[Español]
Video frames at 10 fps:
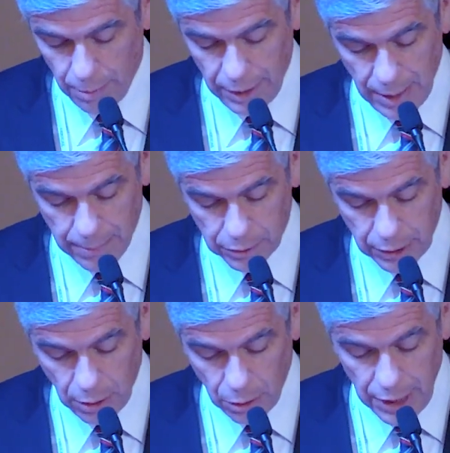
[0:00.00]
mediada por
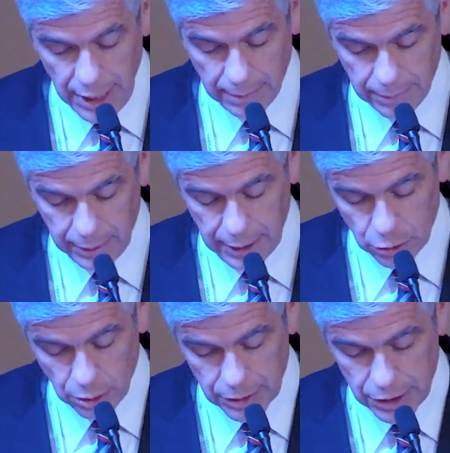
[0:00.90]
tecnología, el
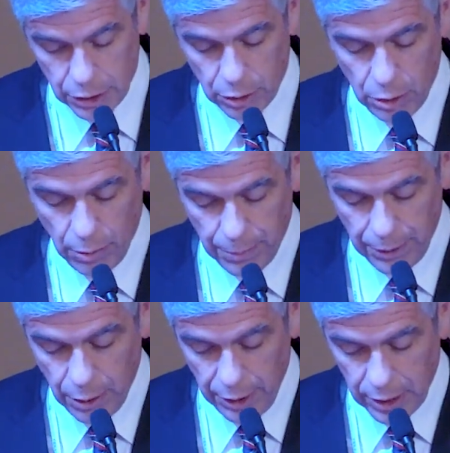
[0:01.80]
hecho de haber sido los
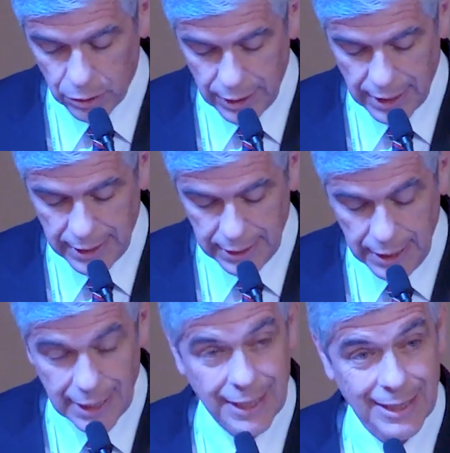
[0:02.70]
pioneros en
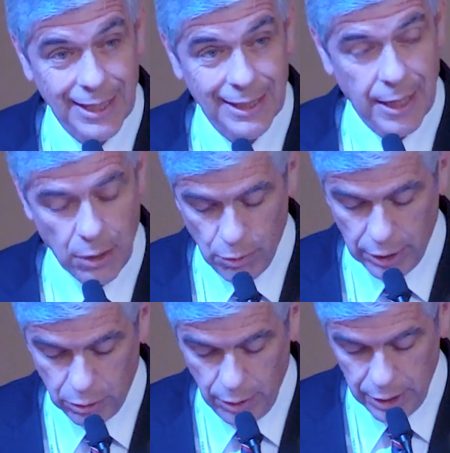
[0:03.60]
Argentina hace
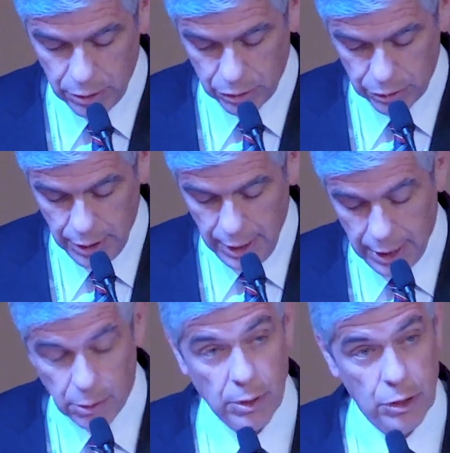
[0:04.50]
34 años
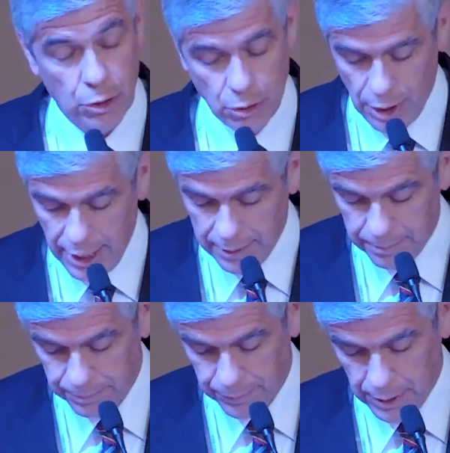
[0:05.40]
en educación
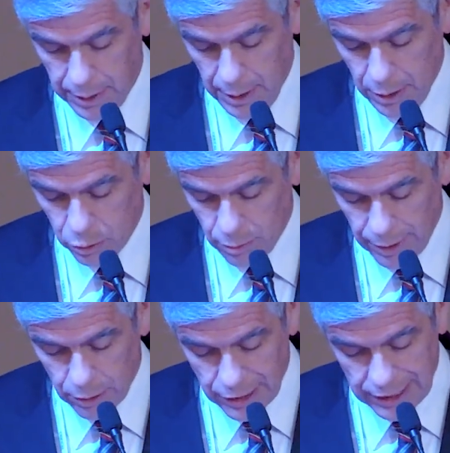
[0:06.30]
online, sus
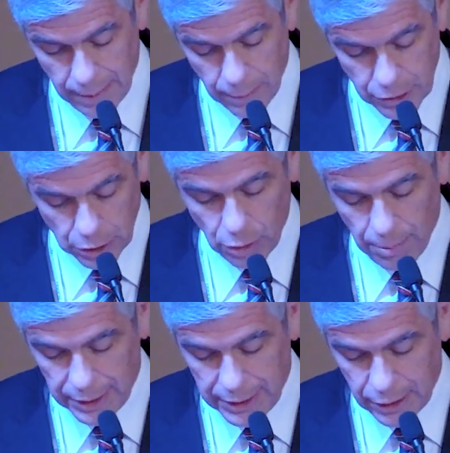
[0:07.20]
más de 80 proyectos de
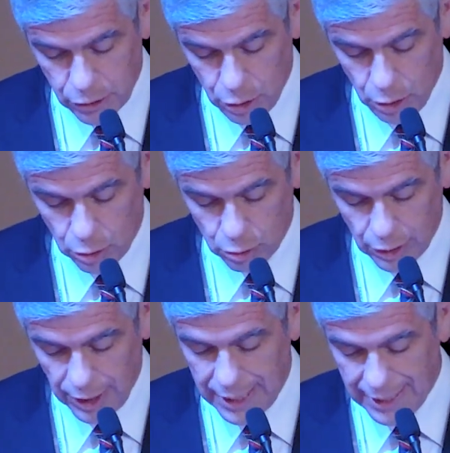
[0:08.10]
investigación, su
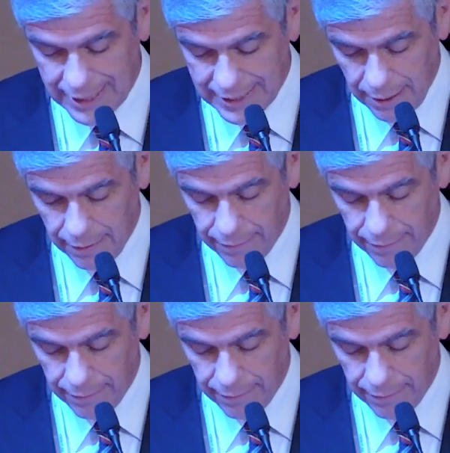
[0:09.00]
tarea incansable en